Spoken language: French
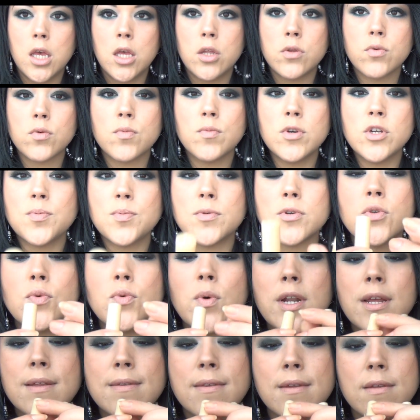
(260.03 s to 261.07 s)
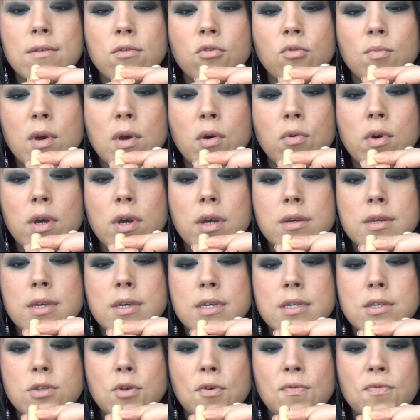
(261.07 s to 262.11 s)
Donc moi je prends soit la teinte numéro 1
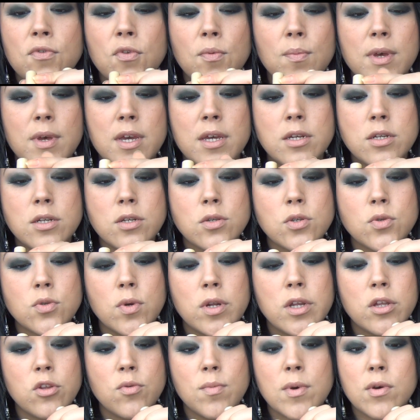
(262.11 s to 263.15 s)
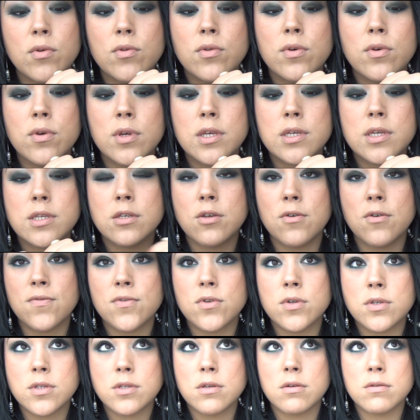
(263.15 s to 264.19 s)
qui est soft beige, soit la numéro 2 qui est
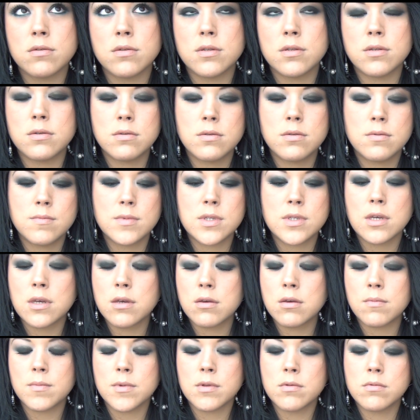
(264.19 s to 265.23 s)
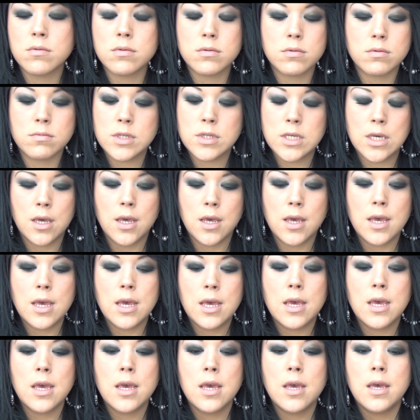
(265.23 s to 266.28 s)
soft sand. C'est vrai que maintenant...
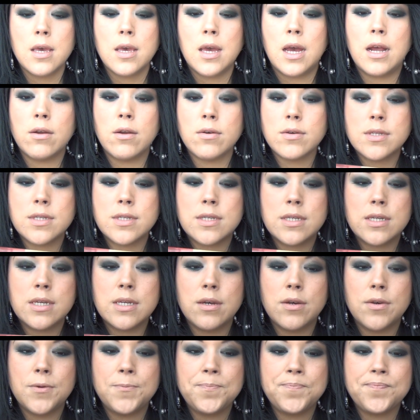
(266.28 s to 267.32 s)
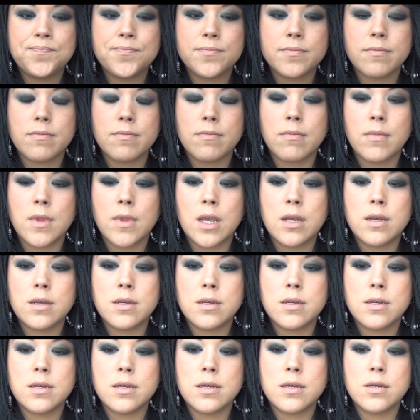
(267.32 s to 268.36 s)
Alors c'est... Euh,
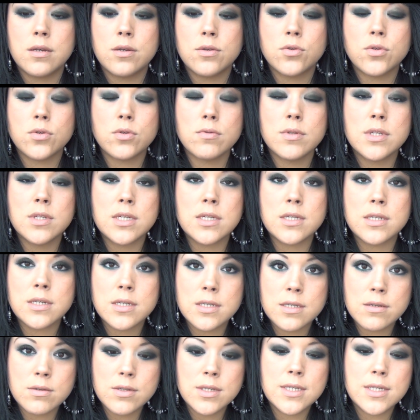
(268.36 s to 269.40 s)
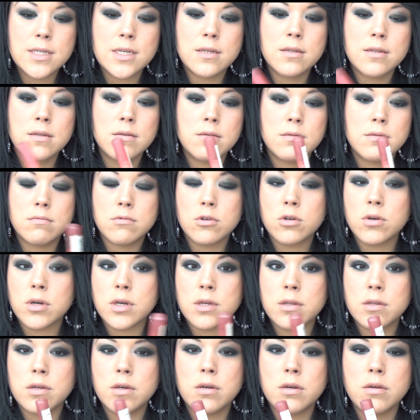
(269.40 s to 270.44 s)
ce sont des anti-cernes
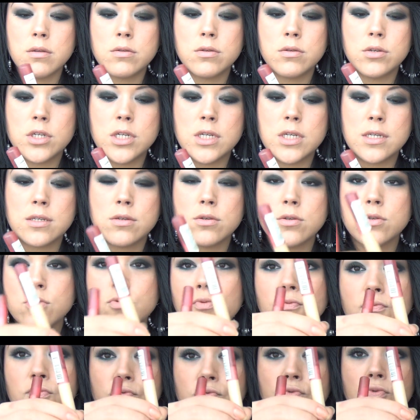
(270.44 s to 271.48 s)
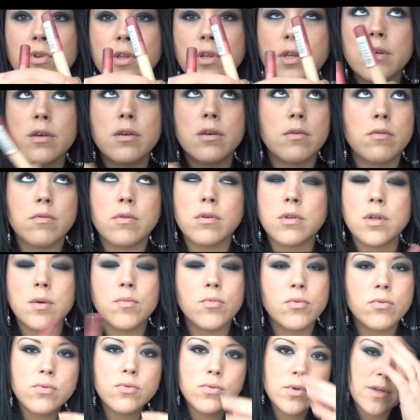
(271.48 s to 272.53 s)
correcteurs de chez Essence, donc vous tournez, euh, il y en a
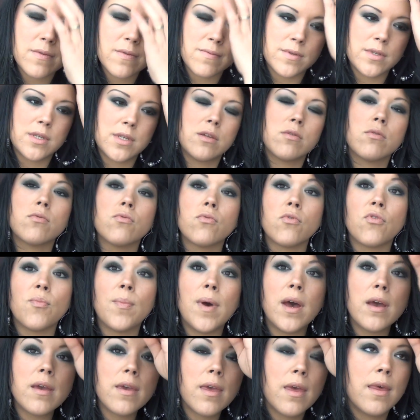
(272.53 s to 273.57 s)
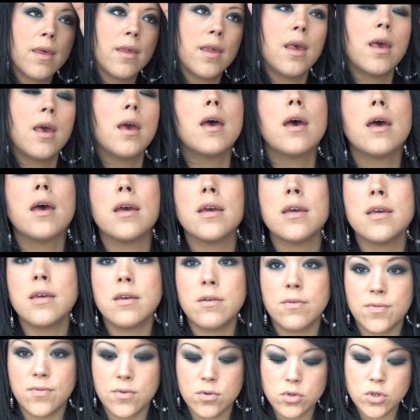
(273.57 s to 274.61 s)
beaucoup qui font ça dans d'autres marques. Et
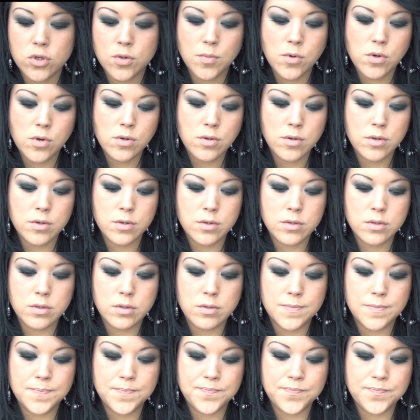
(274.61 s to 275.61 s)
franchement, euh,